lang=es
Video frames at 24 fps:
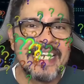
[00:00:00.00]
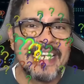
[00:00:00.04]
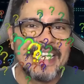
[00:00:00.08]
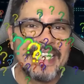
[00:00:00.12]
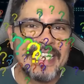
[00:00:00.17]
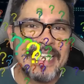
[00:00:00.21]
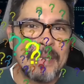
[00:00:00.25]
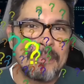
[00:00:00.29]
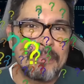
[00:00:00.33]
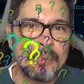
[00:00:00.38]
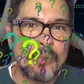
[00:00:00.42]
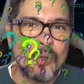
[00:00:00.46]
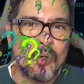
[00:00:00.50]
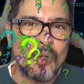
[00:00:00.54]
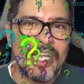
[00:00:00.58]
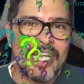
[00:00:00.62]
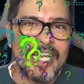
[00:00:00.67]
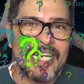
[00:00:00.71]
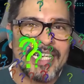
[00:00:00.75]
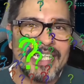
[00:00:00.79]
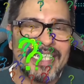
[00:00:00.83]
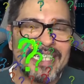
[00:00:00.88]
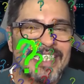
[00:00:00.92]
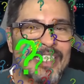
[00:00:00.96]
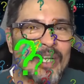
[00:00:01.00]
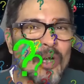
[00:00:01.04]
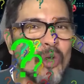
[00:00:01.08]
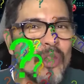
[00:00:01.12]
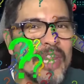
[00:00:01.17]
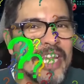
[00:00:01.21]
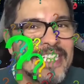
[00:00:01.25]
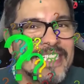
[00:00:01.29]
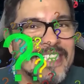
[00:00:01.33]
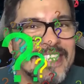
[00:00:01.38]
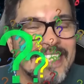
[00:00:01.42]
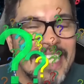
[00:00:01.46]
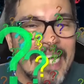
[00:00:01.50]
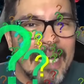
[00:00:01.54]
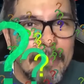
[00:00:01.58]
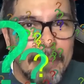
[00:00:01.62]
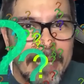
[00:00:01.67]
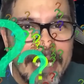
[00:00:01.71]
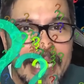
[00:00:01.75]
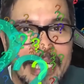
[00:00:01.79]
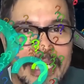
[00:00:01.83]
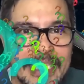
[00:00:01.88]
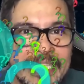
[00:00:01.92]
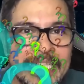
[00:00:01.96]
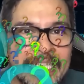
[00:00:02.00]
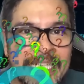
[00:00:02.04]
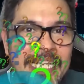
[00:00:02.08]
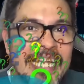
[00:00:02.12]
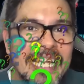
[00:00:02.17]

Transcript: de poder o de saber